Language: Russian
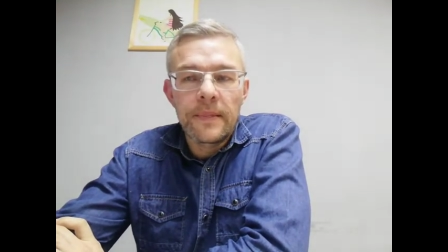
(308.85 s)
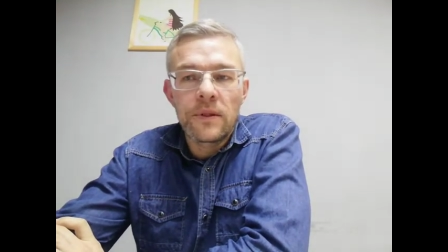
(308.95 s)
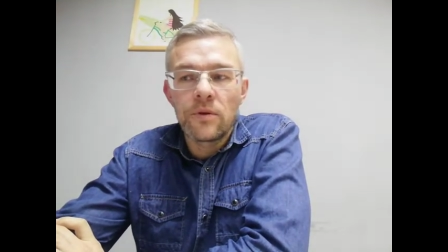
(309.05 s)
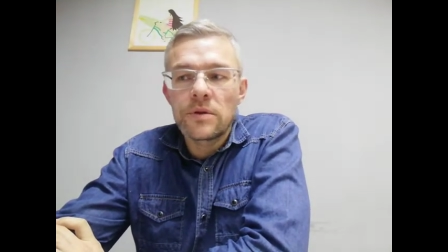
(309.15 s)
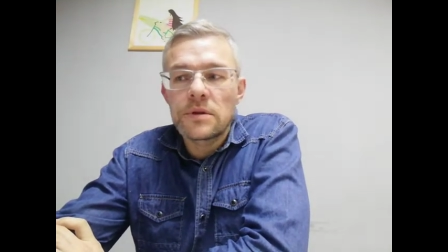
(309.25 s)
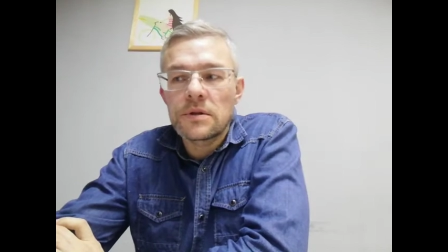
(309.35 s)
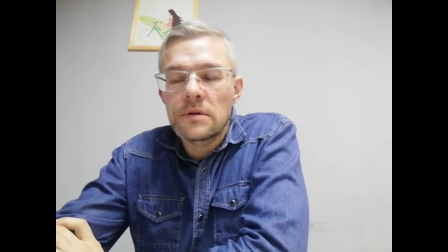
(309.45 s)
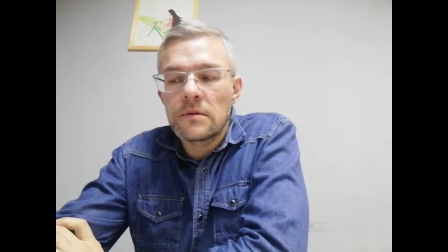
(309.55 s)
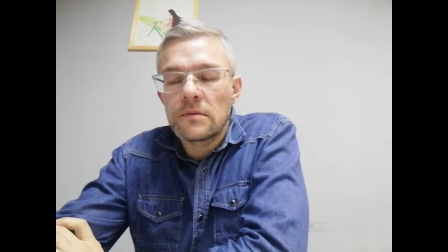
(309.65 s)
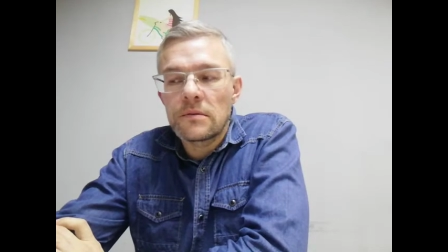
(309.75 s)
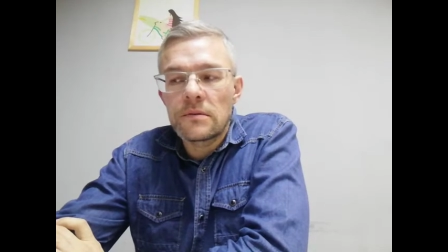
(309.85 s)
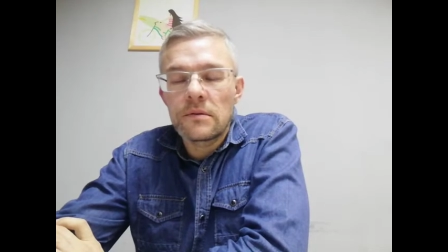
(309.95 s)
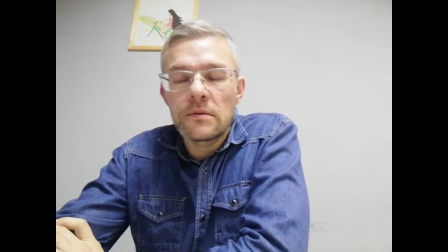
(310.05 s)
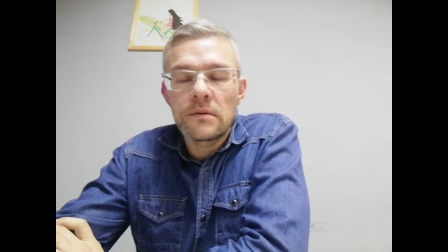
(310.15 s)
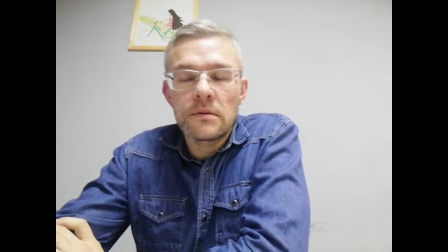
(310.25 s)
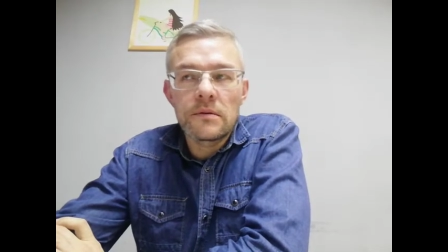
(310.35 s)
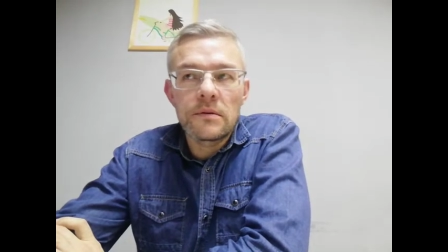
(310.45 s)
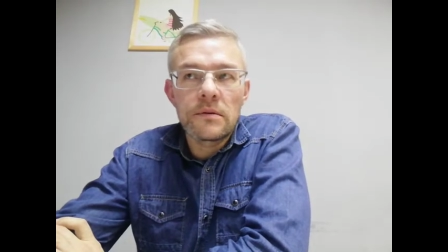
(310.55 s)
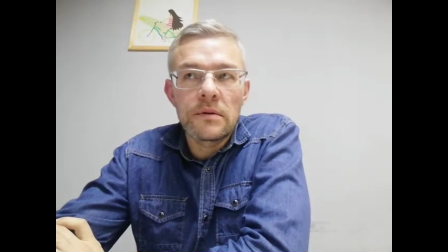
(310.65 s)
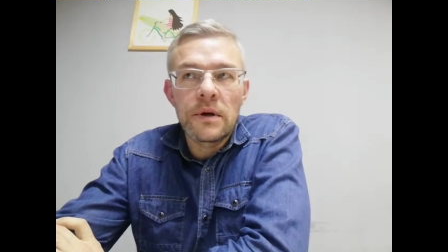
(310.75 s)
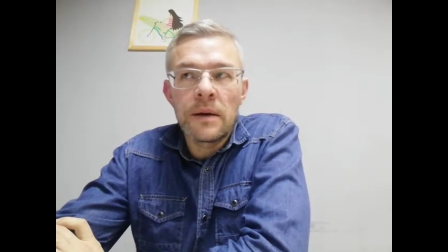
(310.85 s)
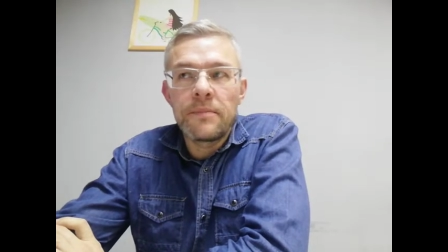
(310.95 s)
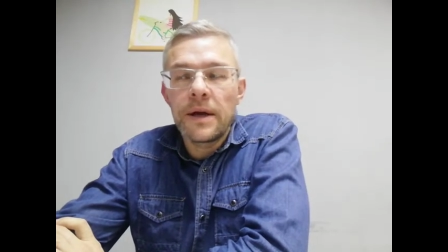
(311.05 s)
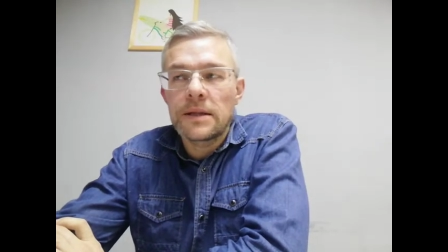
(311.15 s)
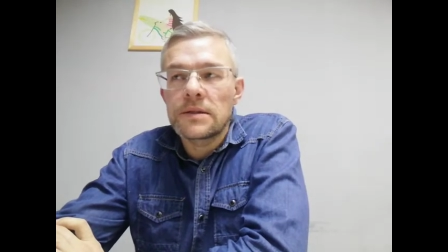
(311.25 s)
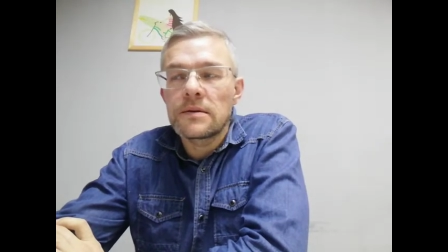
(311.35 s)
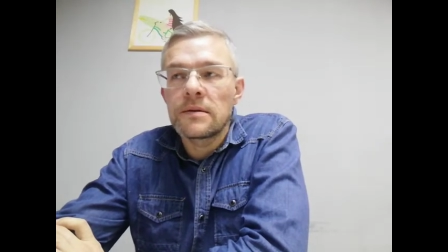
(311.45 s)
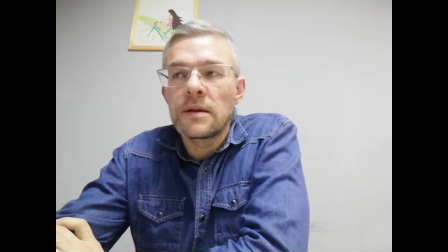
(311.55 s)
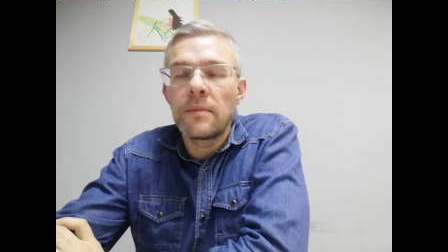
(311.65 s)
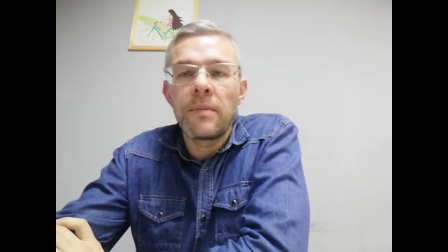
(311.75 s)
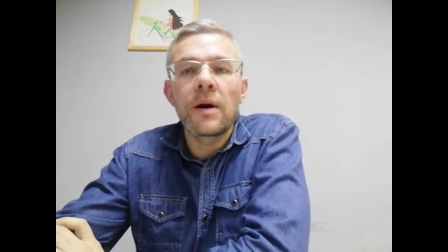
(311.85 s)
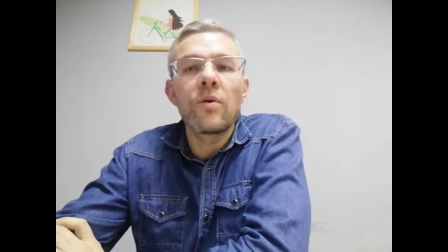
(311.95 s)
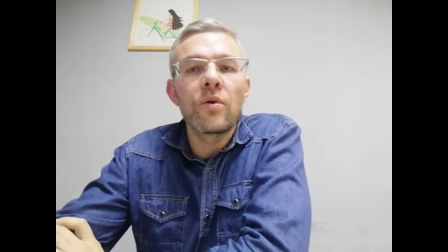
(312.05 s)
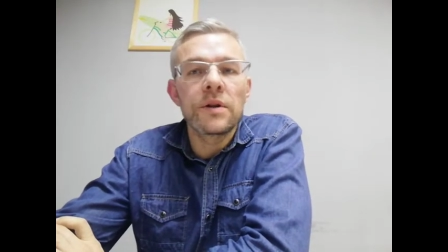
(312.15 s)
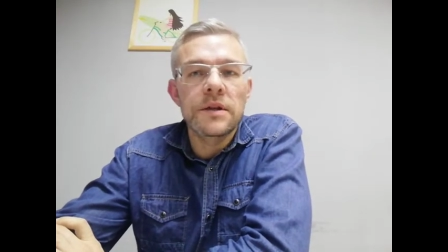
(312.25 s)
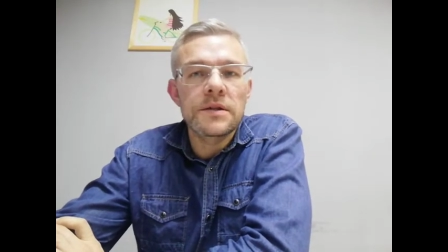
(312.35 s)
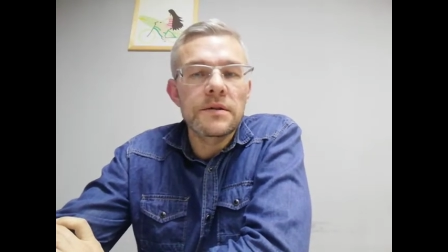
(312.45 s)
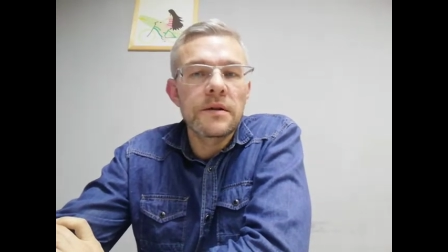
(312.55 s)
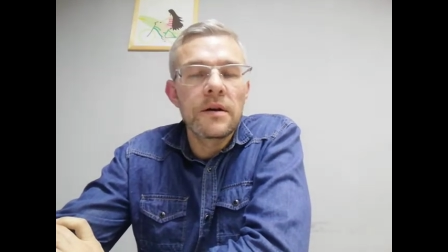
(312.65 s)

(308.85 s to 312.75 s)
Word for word: То есть, опять, да, покорность.